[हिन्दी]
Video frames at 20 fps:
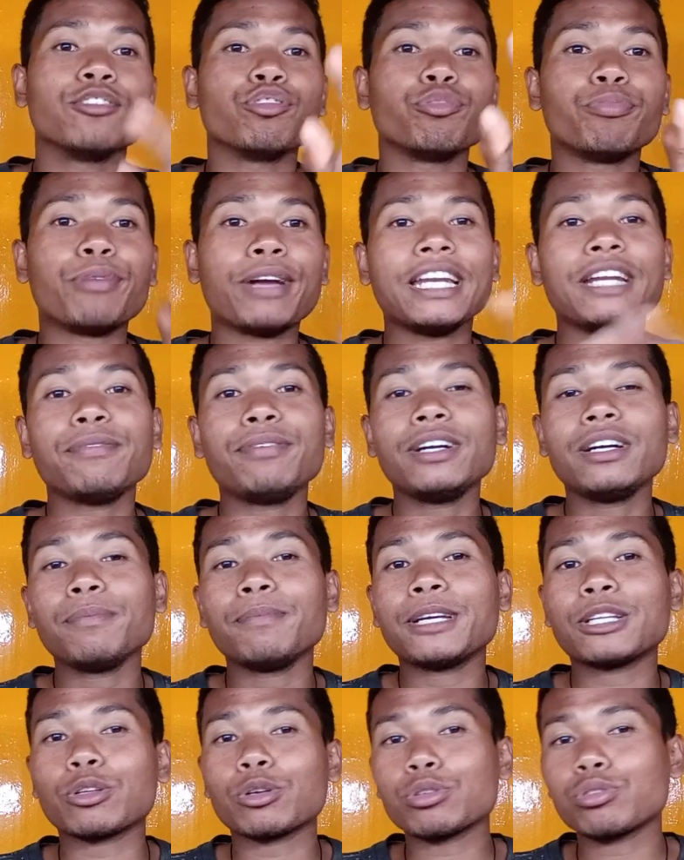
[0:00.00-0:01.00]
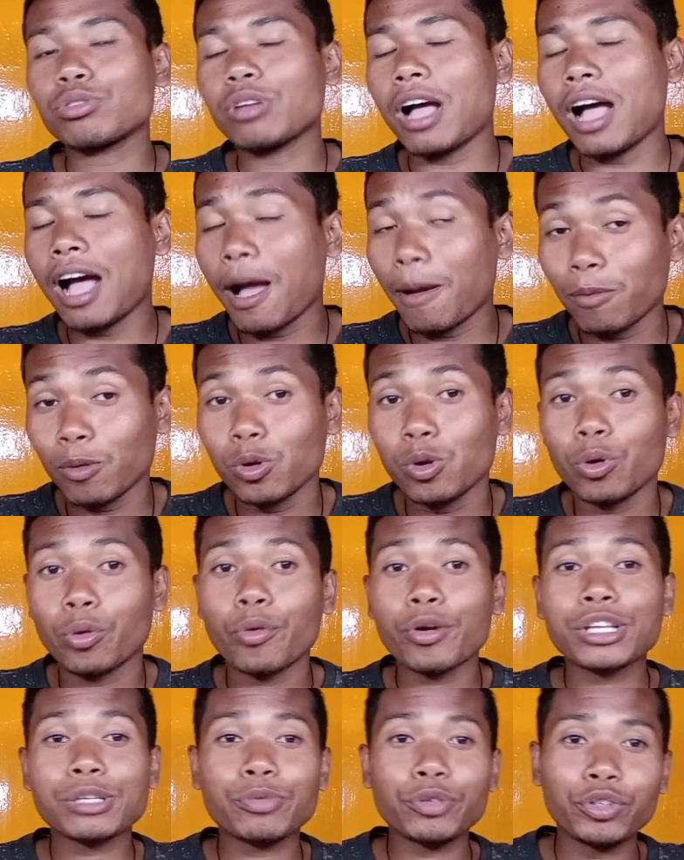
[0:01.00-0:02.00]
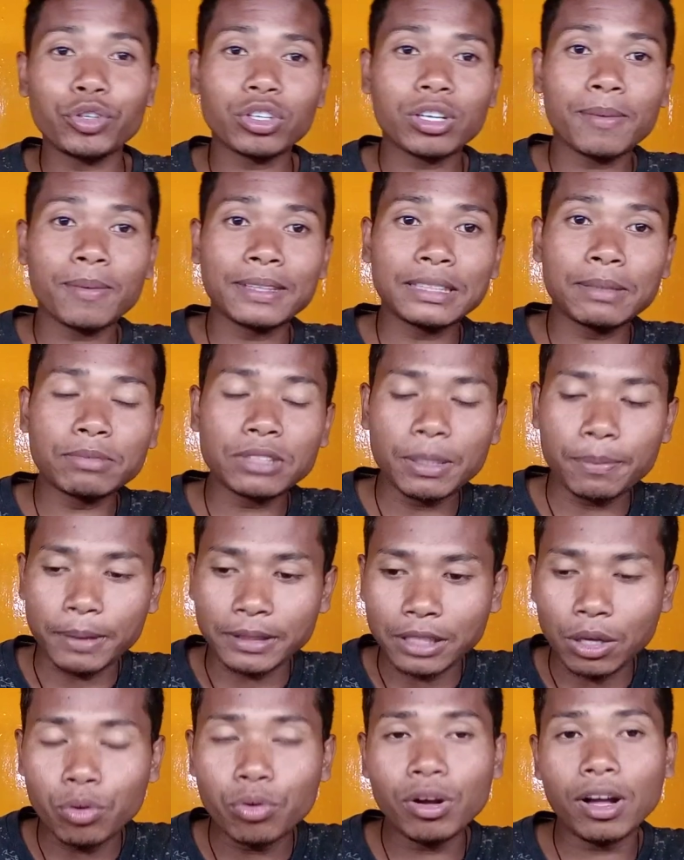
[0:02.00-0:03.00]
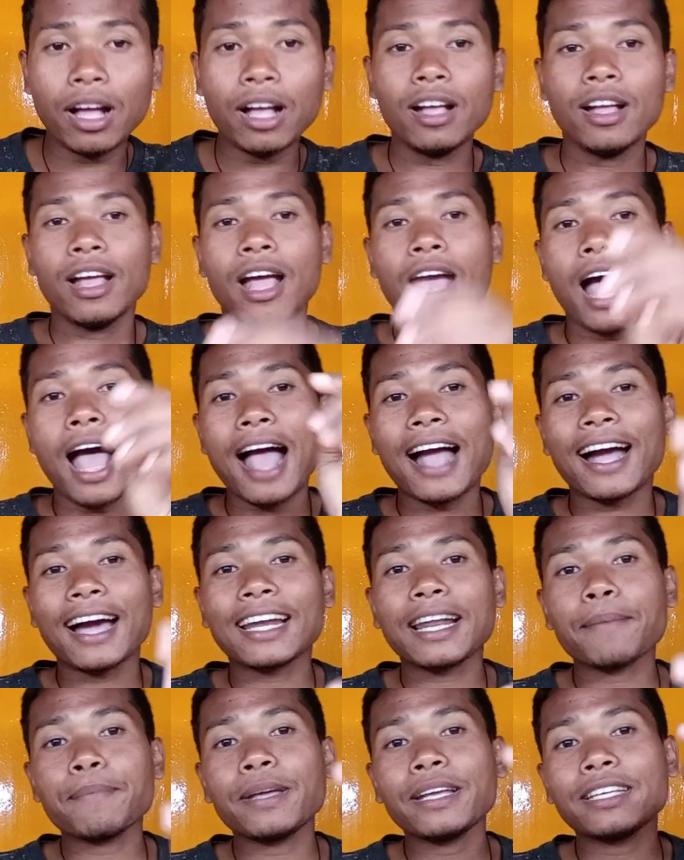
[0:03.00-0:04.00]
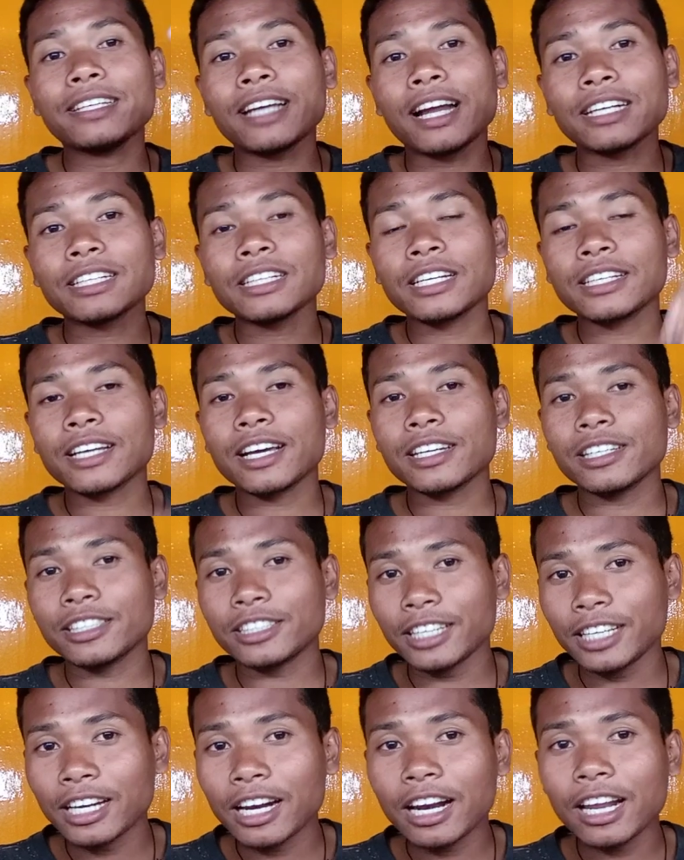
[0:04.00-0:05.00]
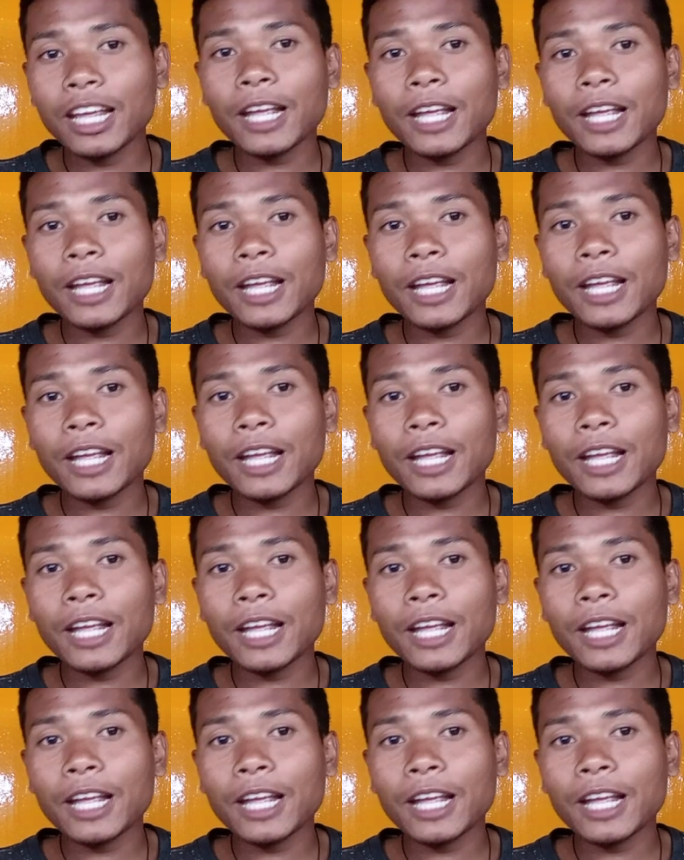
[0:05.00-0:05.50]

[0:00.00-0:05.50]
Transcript: तो बेनिफिट में दोस्तों आप लोगों को इस वीडियो के माध्यम से बताऊंगा अगर आप एक एयरटेल का रिटेलर है